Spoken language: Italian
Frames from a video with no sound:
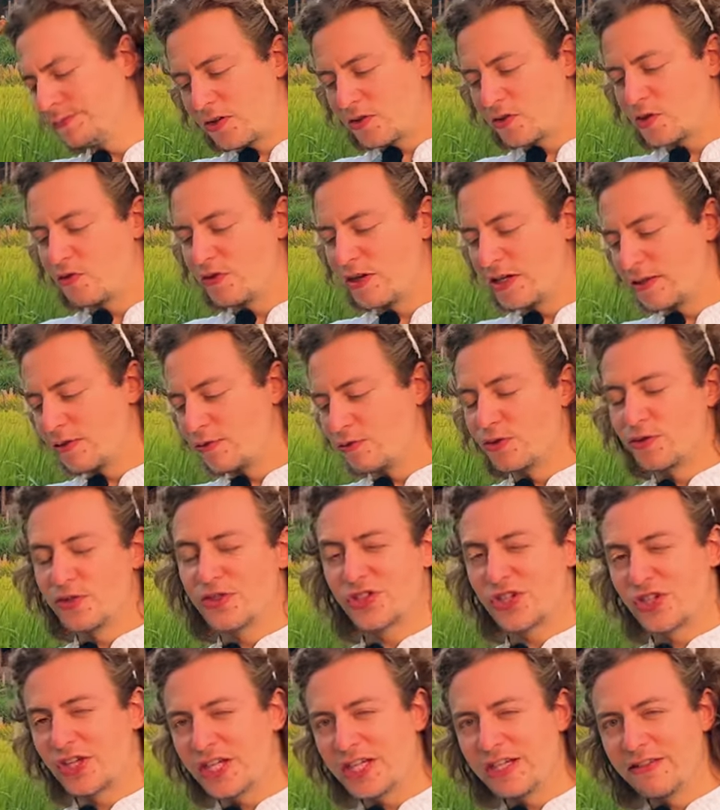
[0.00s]
dove uno
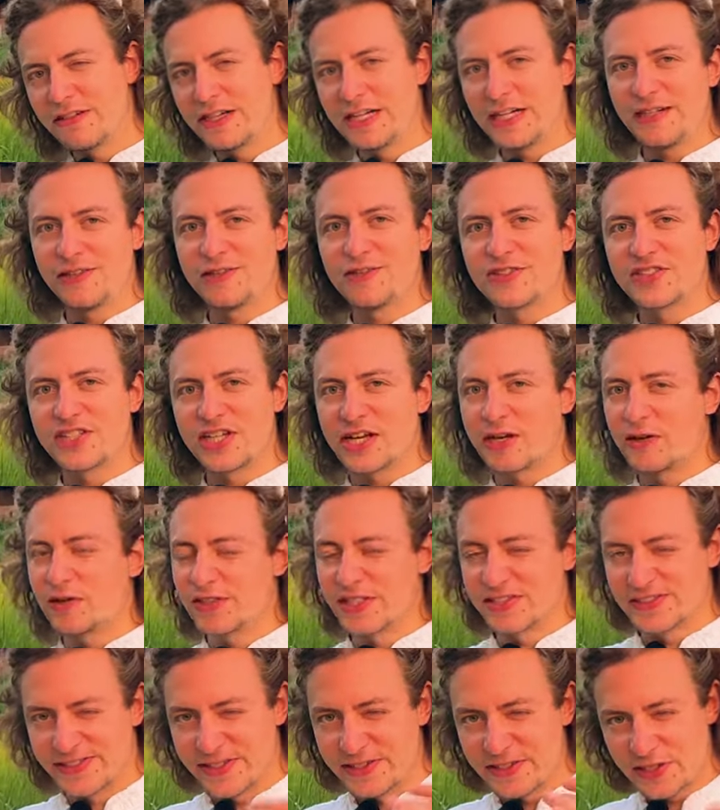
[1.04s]
scrive, non sai
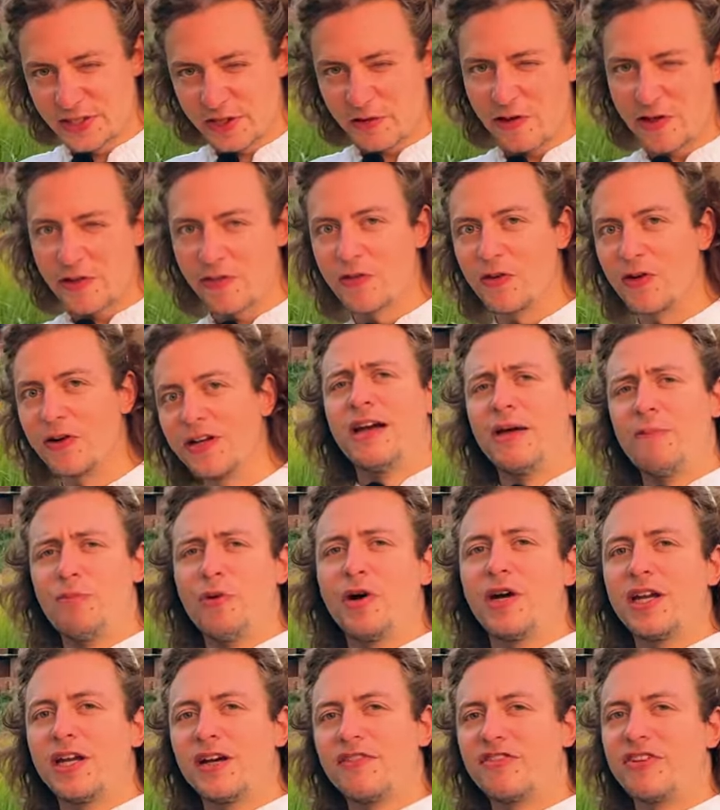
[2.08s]
cosa stai scrivendo e
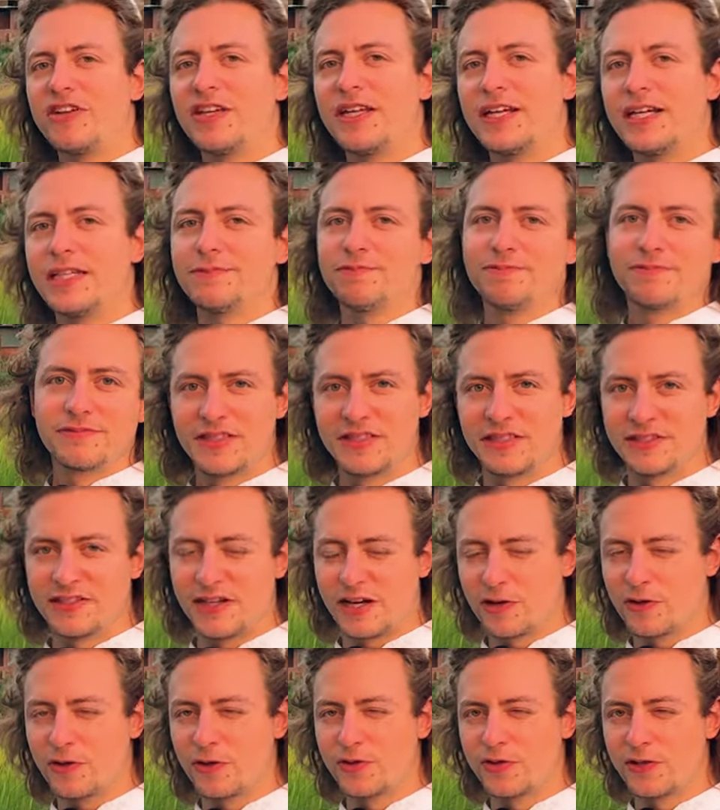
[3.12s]
poi alla fine si
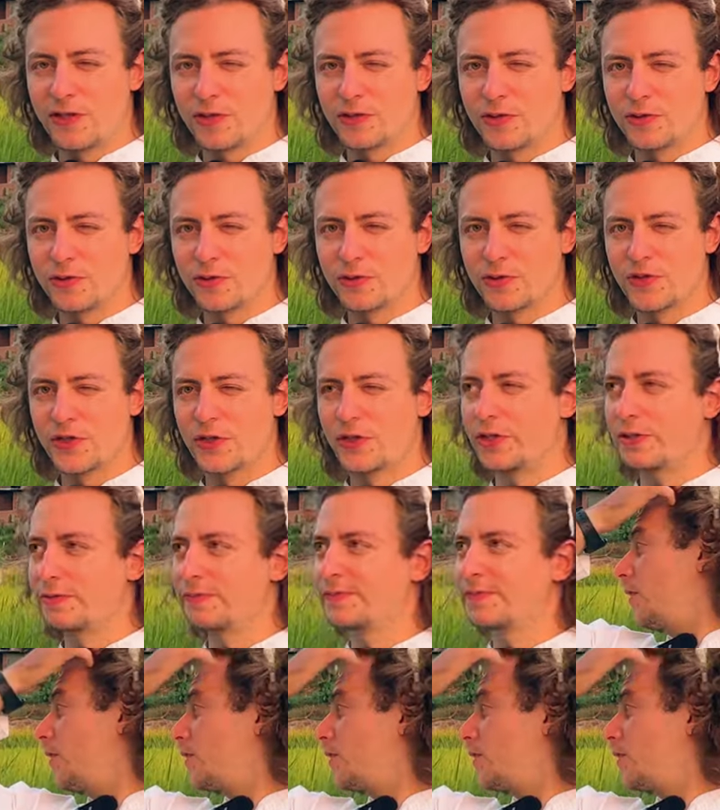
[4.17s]
traggono delle conclusioni.